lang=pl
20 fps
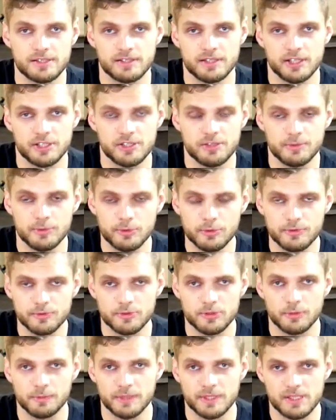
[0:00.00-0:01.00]
tracimy łuk w
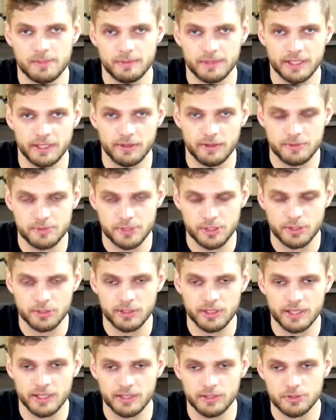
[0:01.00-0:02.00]
stopie, zapadają nam się
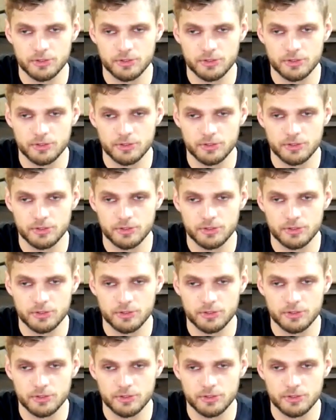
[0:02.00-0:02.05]
kolana